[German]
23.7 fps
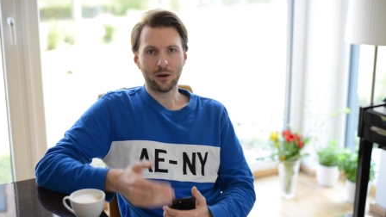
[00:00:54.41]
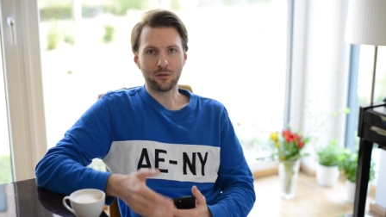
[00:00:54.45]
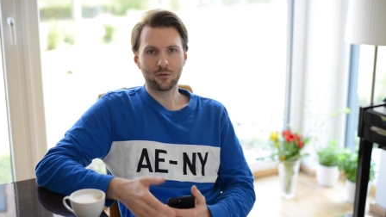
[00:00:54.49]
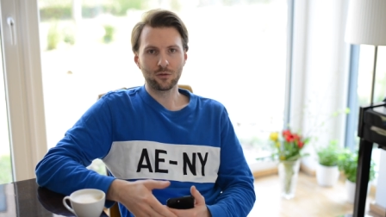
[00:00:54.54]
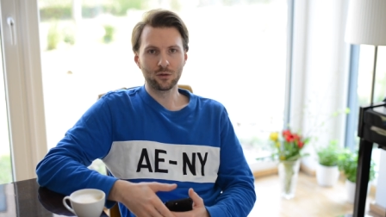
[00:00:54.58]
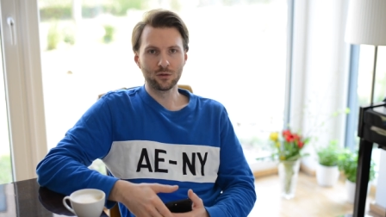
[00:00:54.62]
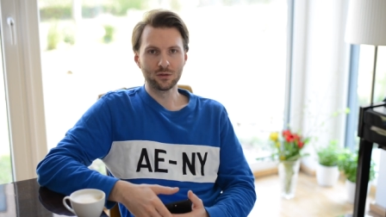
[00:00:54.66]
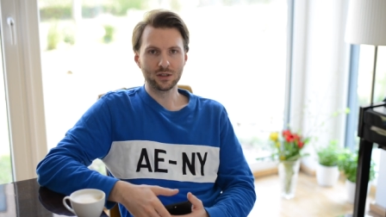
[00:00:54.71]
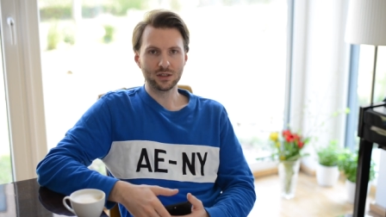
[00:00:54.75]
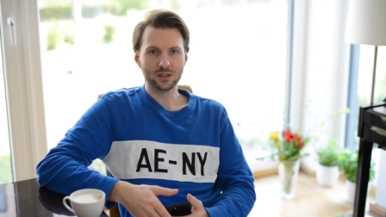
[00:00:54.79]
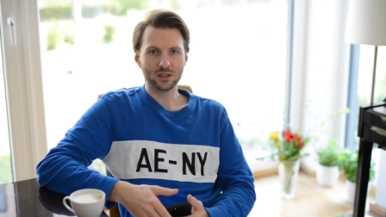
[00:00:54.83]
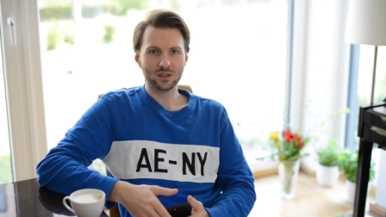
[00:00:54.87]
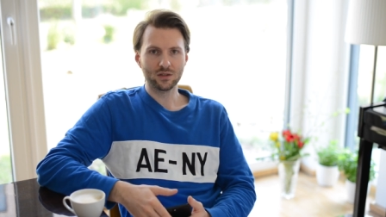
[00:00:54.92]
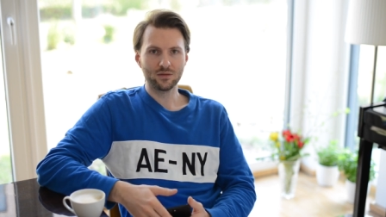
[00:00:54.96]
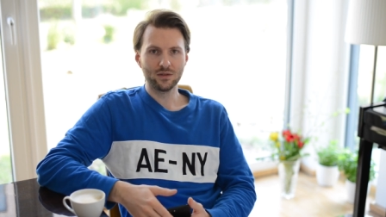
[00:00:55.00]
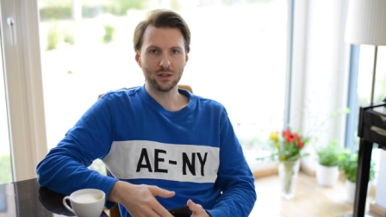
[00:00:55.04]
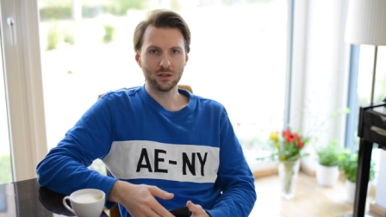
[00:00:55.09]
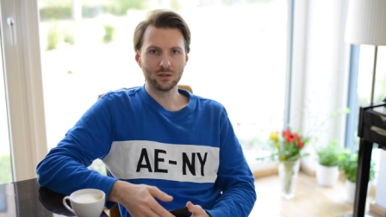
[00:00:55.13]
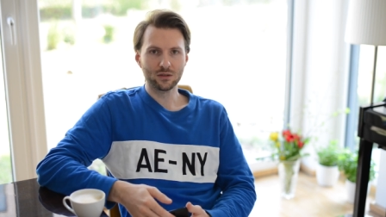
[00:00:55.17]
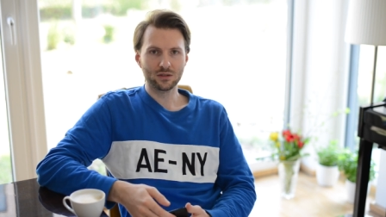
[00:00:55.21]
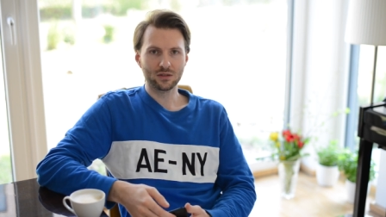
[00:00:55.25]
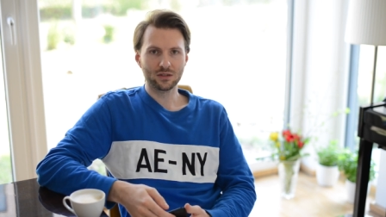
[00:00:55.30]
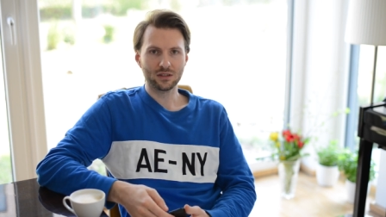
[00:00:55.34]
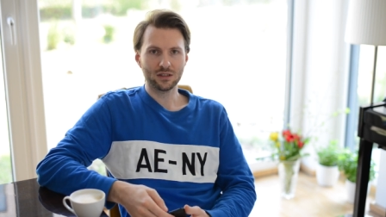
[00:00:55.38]
Aufgrund dieses
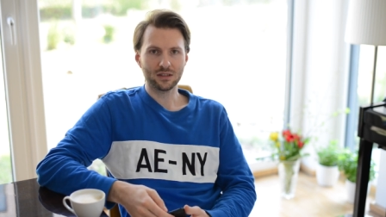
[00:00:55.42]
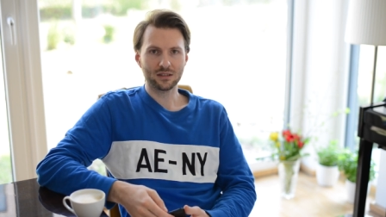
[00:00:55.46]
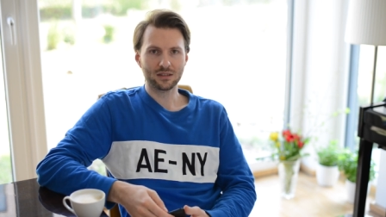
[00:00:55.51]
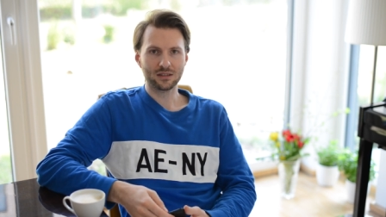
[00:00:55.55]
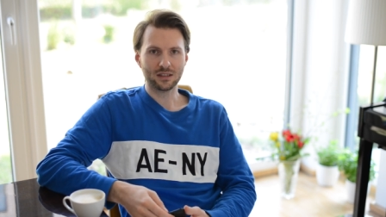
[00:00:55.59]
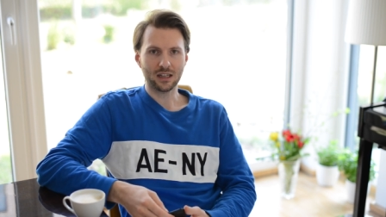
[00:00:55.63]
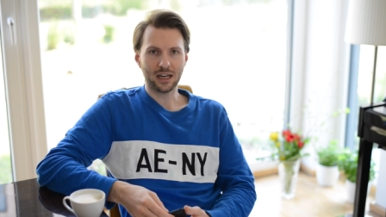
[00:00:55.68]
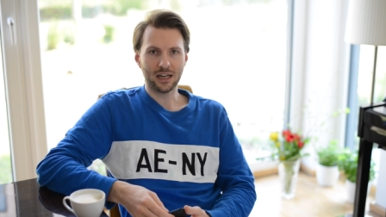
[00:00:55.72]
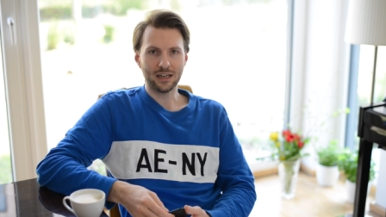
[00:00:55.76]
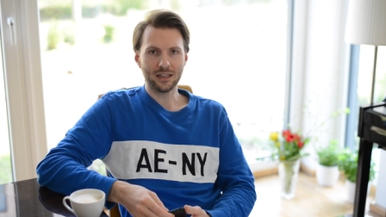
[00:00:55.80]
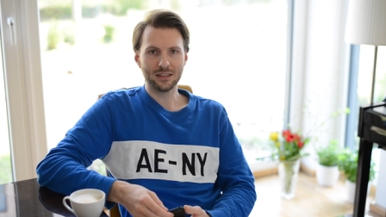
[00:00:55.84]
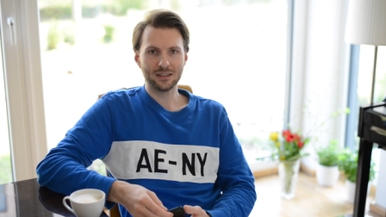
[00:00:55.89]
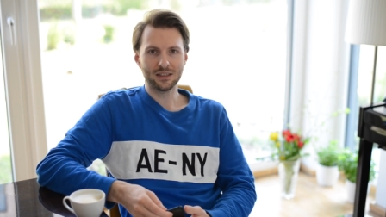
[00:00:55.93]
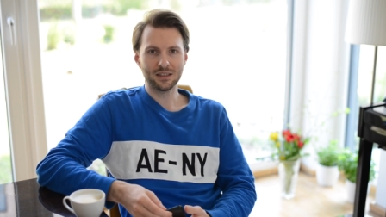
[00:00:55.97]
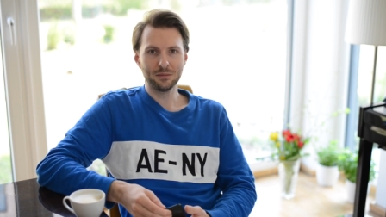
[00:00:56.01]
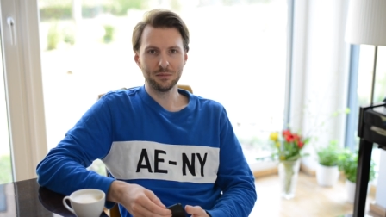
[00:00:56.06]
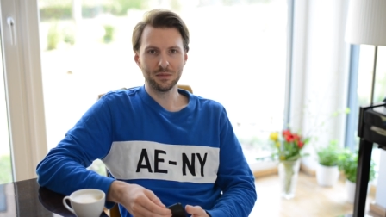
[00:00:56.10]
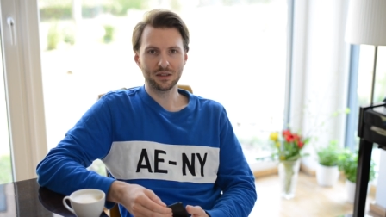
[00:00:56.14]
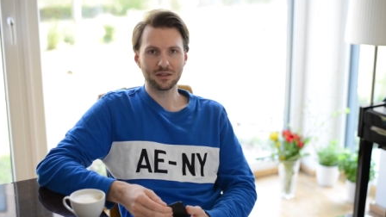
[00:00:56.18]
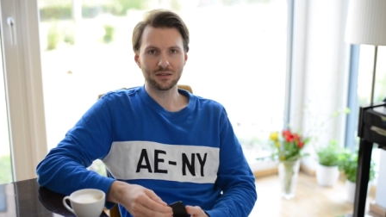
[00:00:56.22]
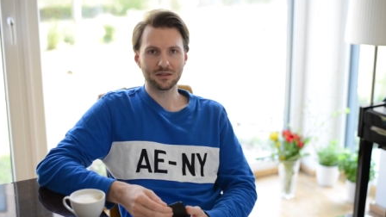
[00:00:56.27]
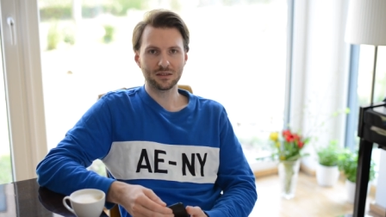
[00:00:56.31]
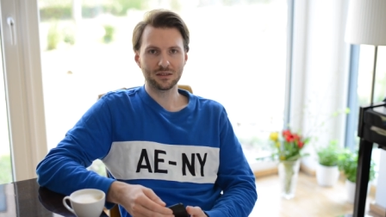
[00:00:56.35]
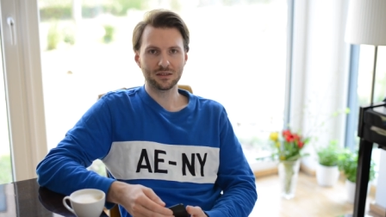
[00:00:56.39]
Videos ist ein
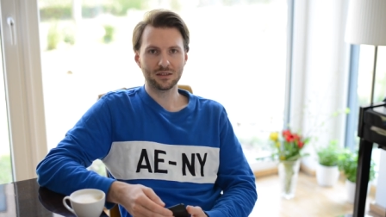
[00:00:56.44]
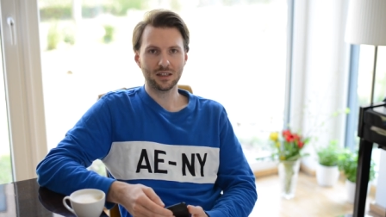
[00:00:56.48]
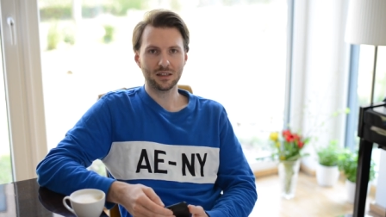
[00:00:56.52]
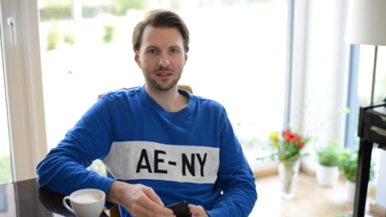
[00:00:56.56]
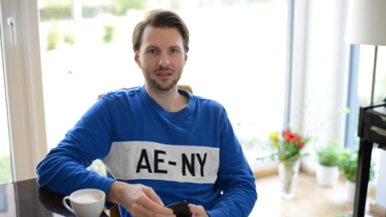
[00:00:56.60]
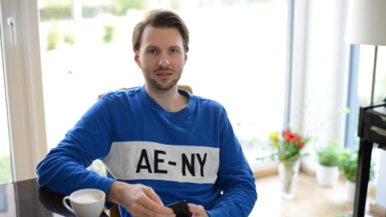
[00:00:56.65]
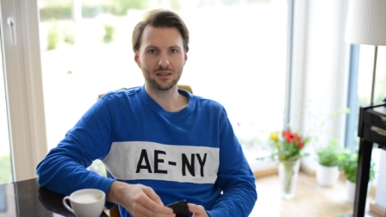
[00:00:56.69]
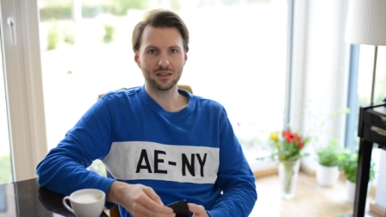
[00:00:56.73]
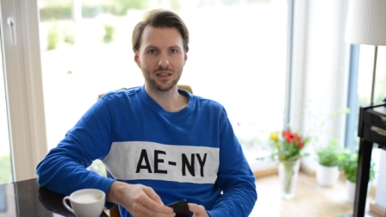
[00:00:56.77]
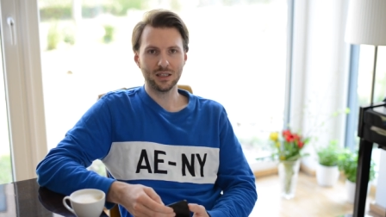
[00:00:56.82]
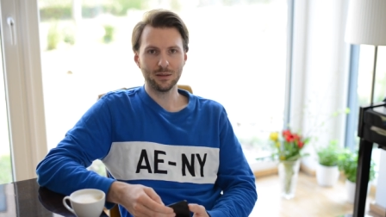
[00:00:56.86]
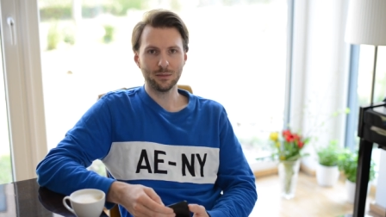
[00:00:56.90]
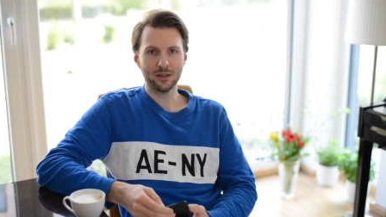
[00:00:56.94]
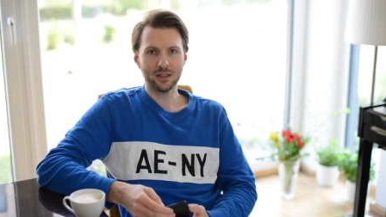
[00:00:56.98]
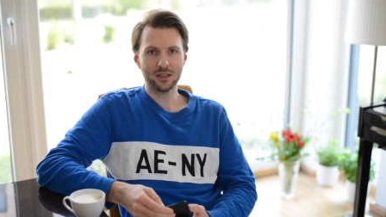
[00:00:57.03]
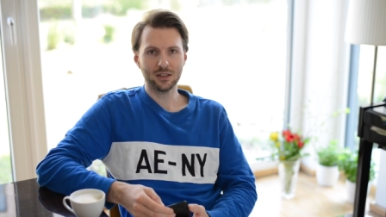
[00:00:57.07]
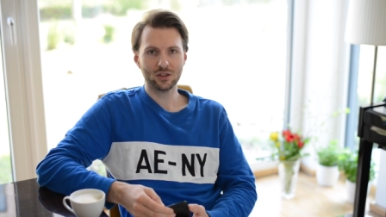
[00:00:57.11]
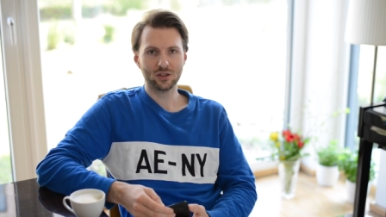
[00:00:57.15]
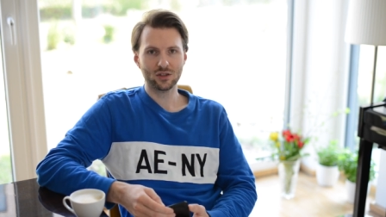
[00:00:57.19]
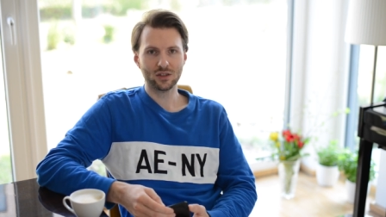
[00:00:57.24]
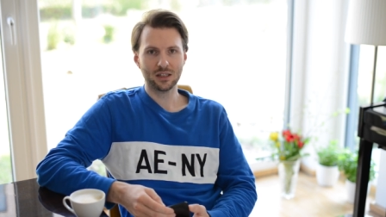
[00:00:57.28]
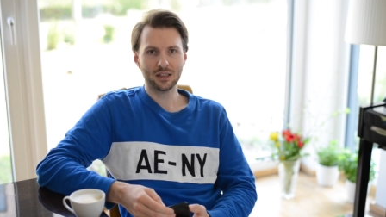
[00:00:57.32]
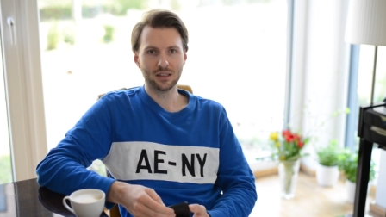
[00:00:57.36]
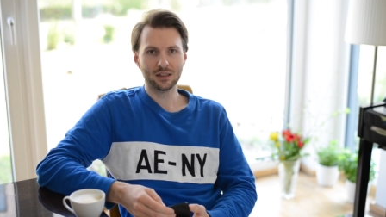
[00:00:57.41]
ziemlich interessantes Thema
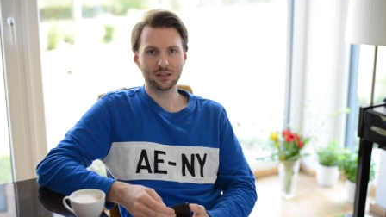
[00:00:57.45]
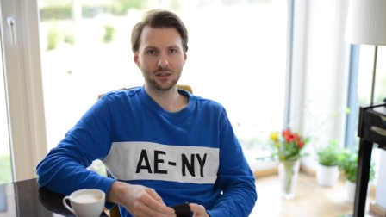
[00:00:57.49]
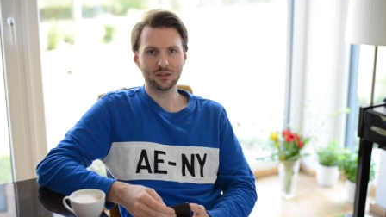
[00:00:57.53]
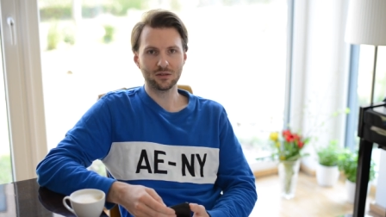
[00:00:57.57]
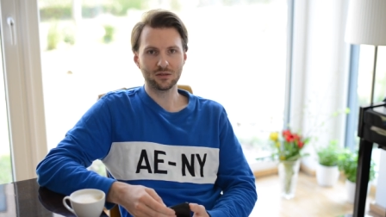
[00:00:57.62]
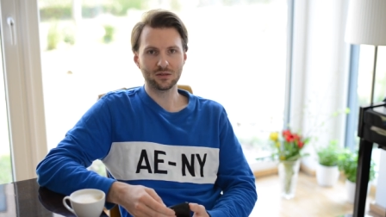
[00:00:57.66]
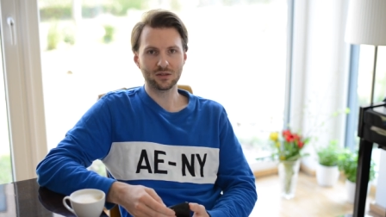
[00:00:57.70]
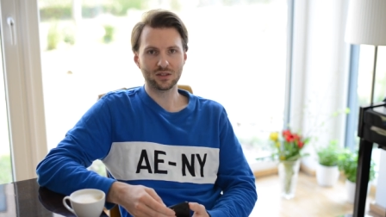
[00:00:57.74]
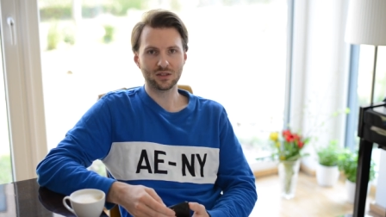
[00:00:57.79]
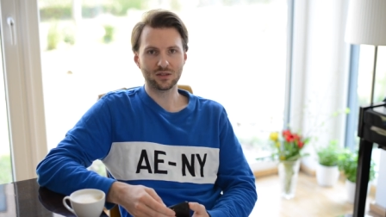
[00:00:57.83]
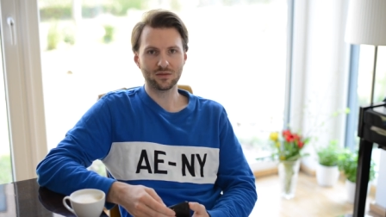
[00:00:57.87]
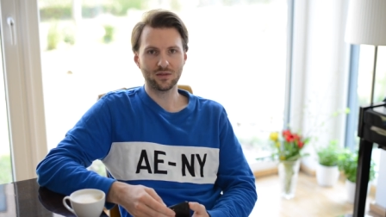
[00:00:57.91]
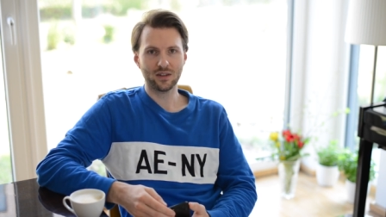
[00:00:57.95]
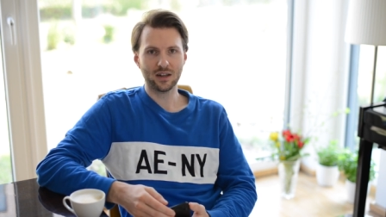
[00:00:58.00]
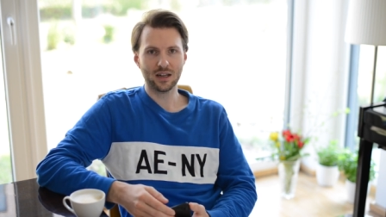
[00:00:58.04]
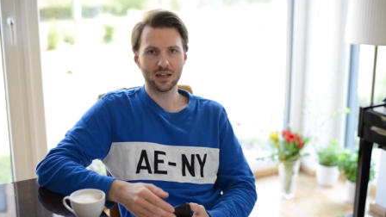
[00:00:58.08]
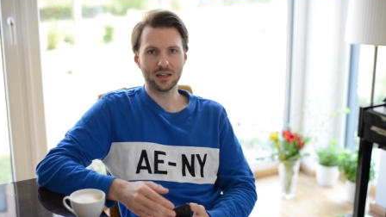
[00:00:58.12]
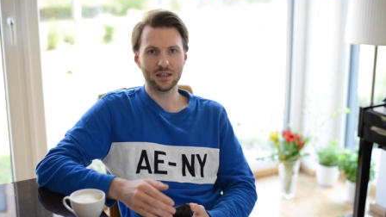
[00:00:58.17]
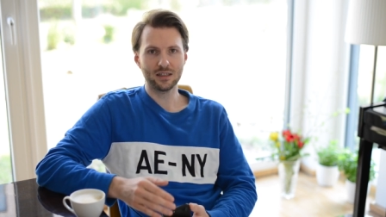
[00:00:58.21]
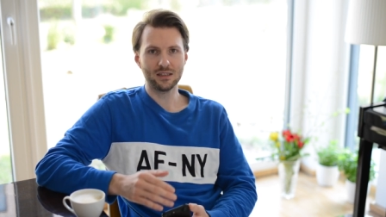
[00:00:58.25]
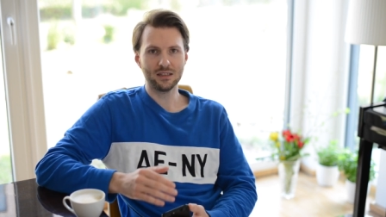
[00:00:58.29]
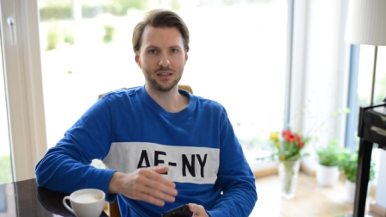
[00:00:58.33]
entstanden und zwar